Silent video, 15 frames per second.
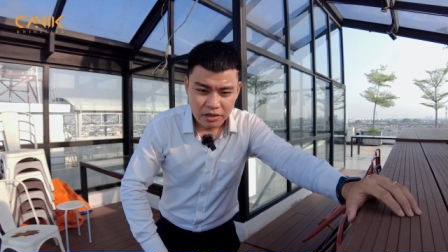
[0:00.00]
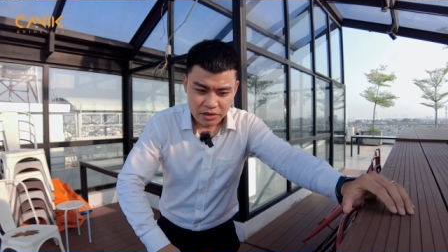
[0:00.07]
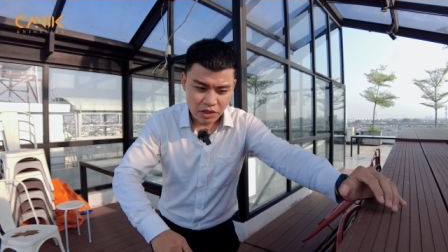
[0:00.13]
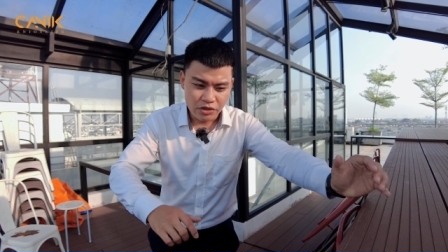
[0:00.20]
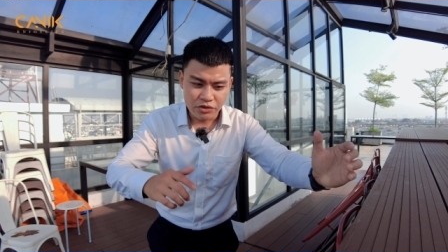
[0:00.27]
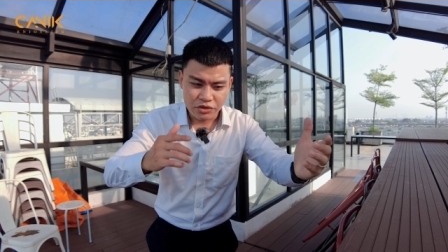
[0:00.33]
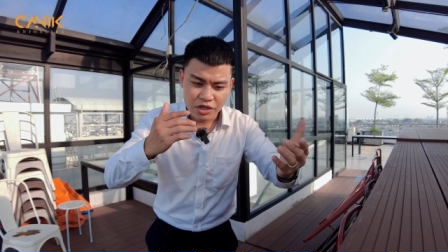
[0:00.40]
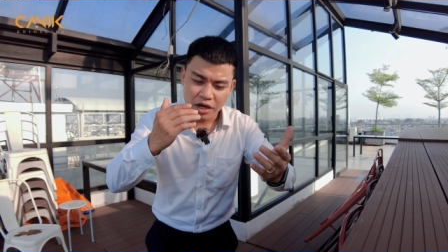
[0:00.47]

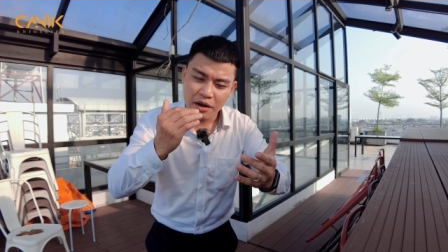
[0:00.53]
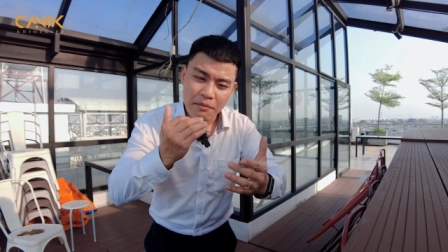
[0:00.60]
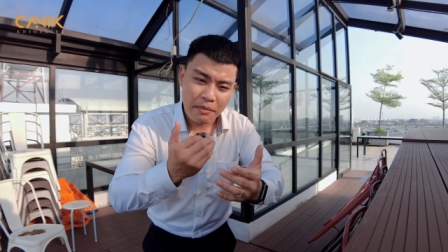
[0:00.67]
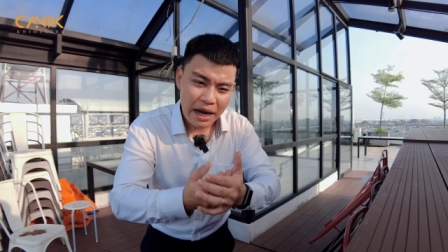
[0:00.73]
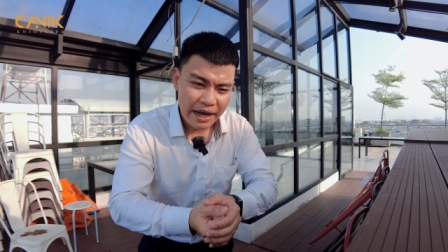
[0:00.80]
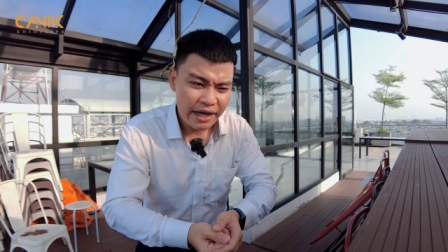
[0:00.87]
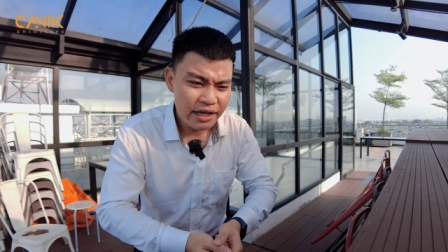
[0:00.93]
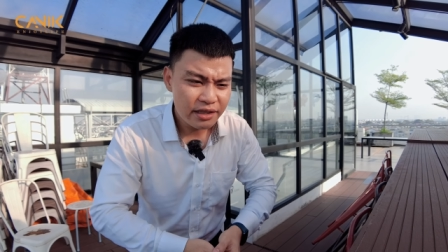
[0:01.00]
từ chân
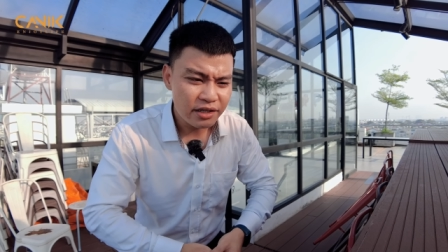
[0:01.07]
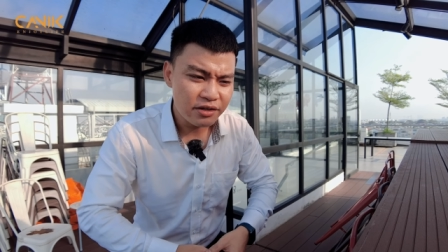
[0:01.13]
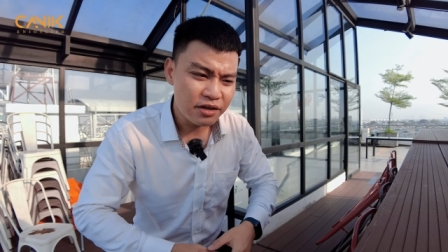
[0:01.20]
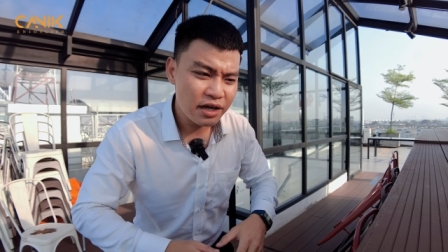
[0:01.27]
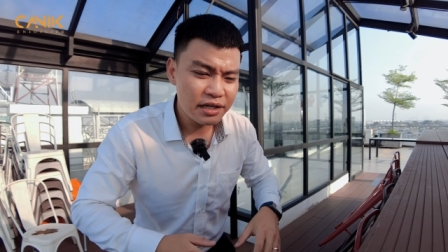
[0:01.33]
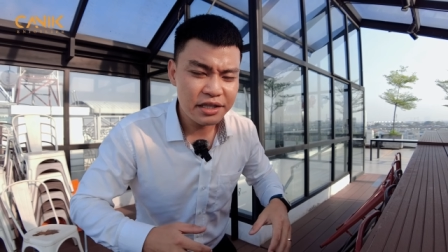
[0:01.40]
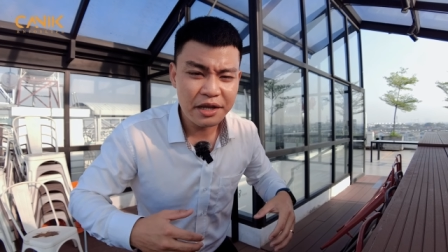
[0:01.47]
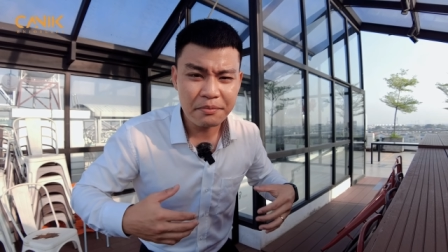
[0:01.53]
máy từ
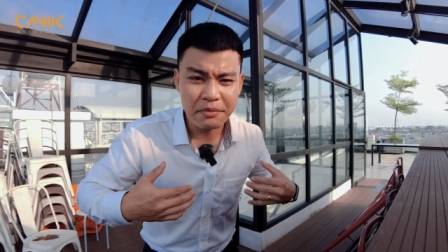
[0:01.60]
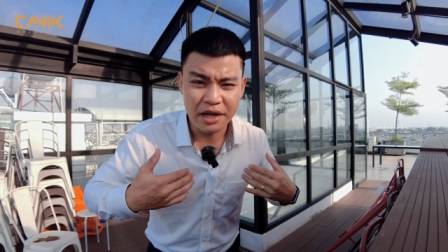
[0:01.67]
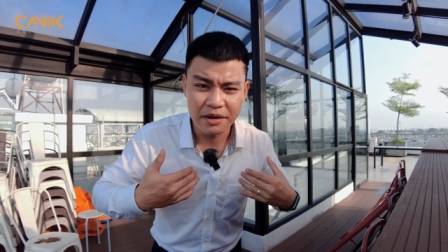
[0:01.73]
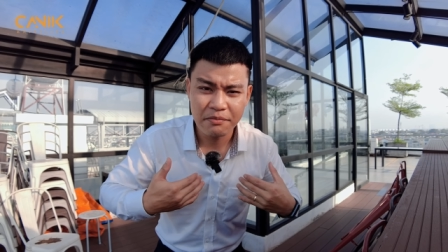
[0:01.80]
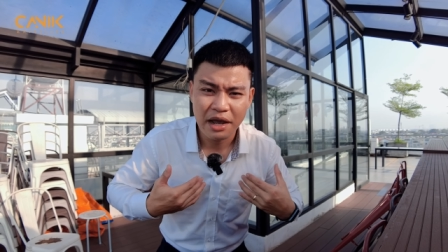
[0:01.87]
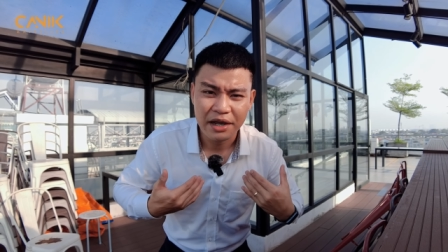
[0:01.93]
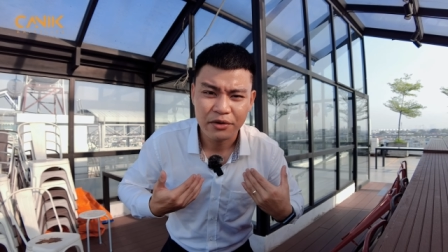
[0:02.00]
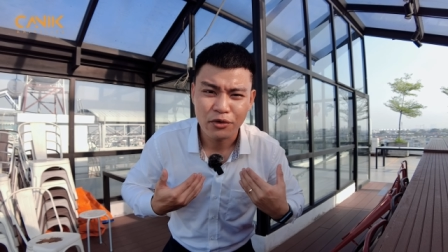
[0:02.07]
cái thiết bị
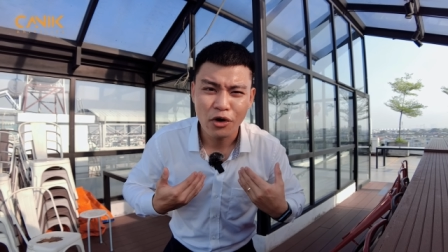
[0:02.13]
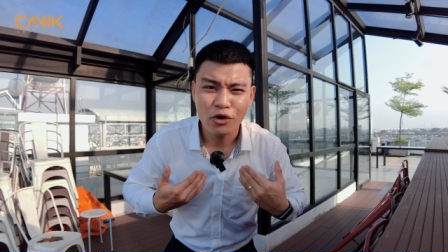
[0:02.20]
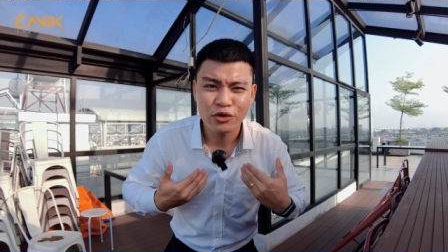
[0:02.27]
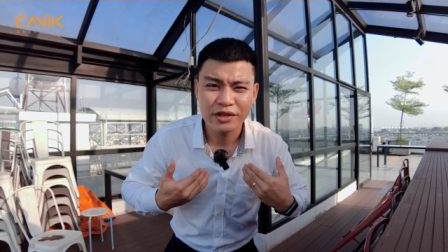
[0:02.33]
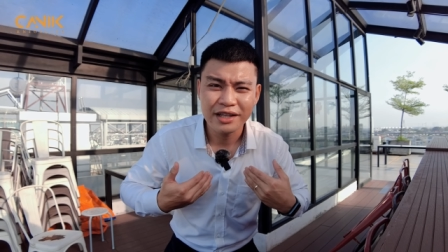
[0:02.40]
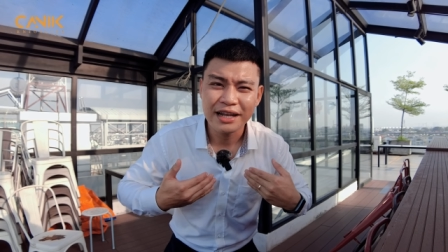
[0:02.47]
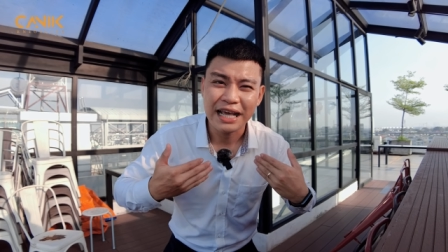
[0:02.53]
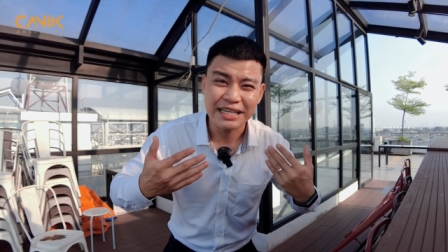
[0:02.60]
micro
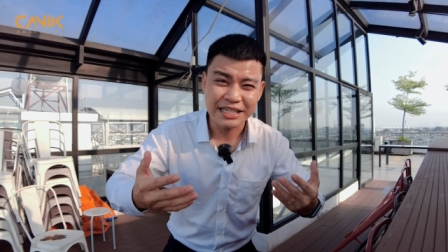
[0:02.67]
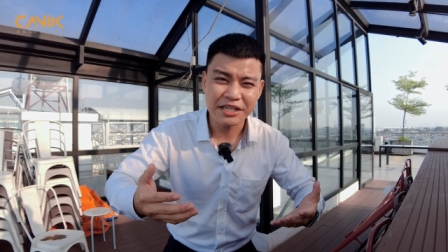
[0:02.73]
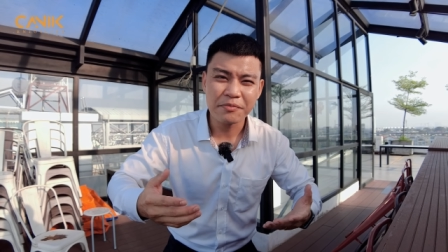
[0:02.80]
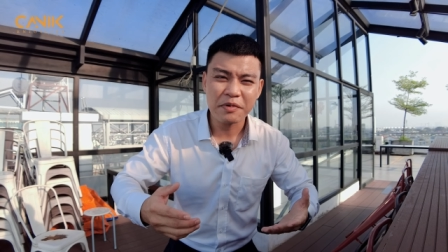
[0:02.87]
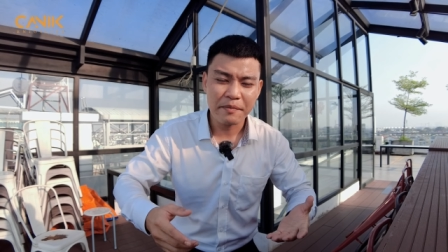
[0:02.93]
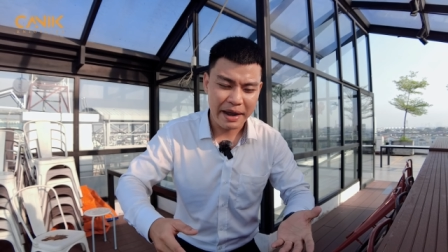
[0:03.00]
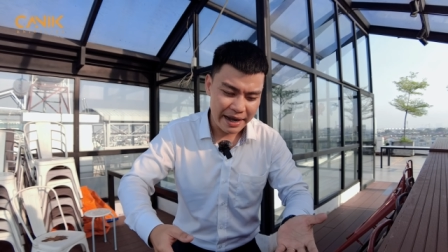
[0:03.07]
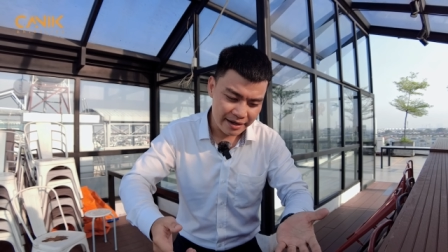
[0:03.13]
như thế này sẽ
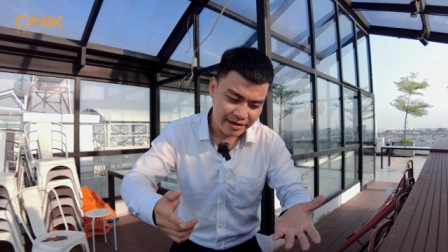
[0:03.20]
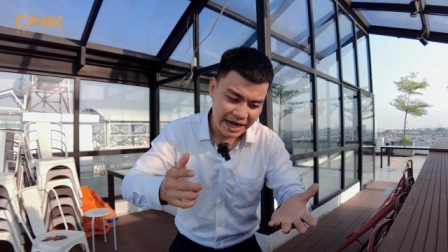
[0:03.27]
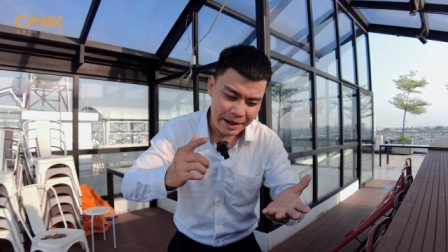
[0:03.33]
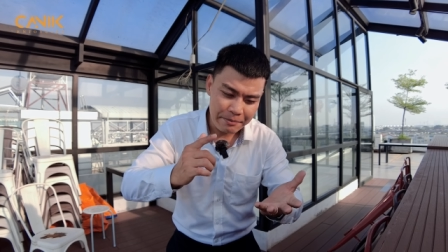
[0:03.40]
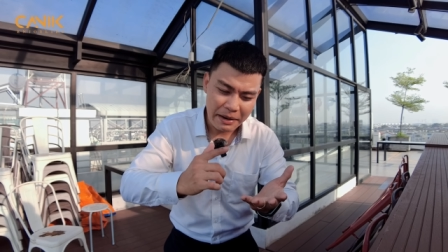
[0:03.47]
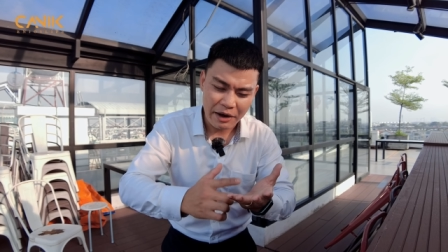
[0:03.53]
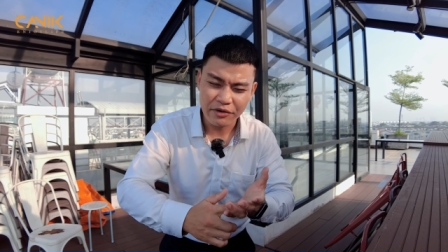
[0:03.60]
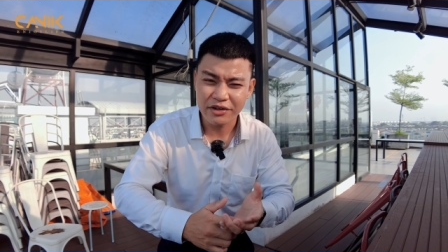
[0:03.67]
giúp các bạn
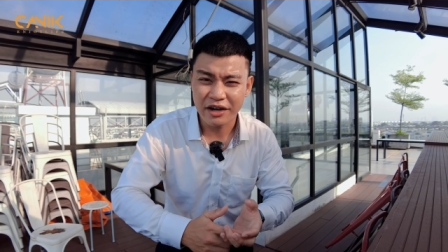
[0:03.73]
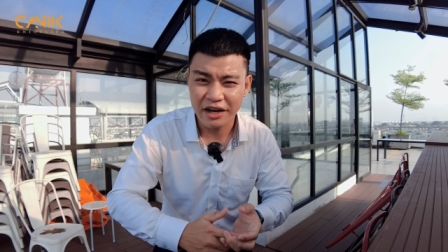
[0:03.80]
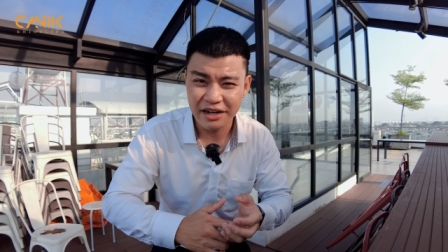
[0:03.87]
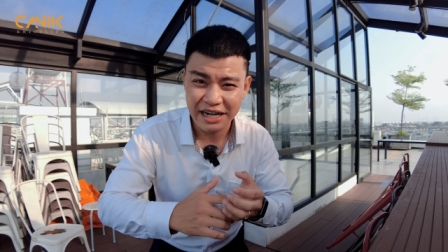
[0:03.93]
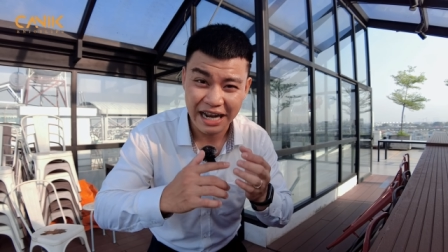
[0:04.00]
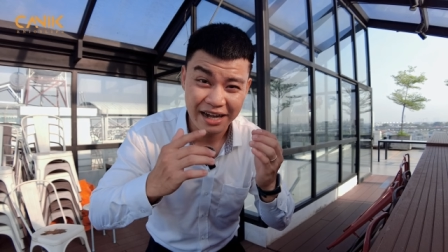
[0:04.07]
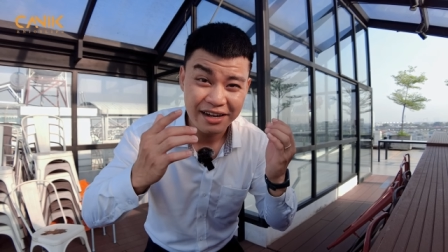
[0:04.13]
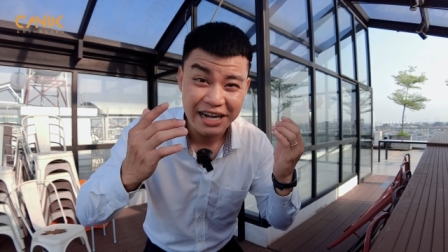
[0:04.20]
đảm bảo được
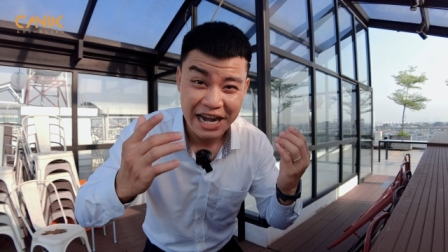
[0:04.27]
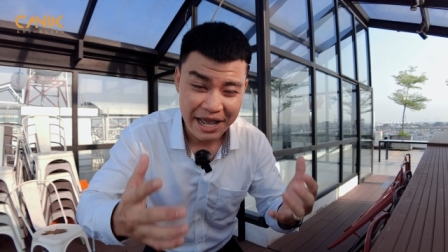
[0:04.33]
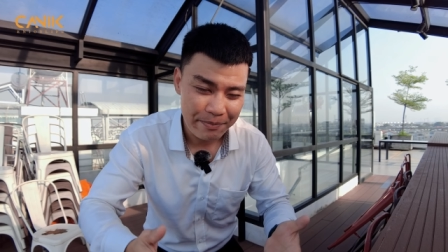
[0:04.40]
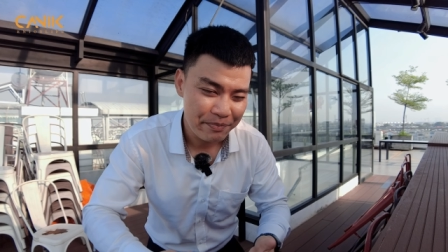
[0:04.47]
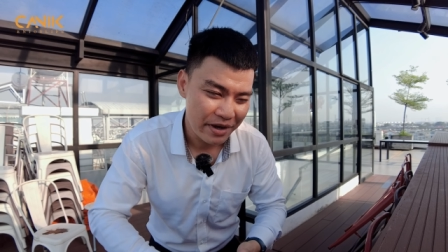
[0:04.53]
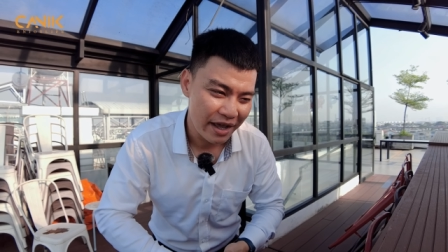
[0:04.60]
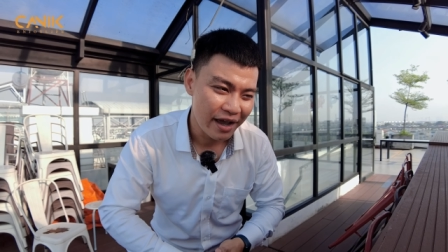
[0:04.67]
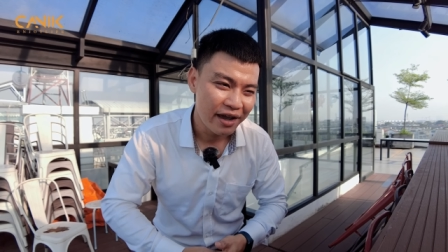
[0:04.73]
hình ảnh đẹp
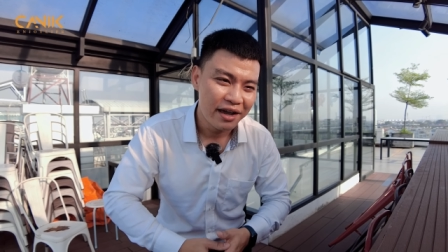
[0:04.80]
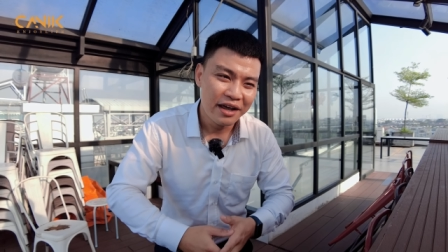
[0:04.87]
nè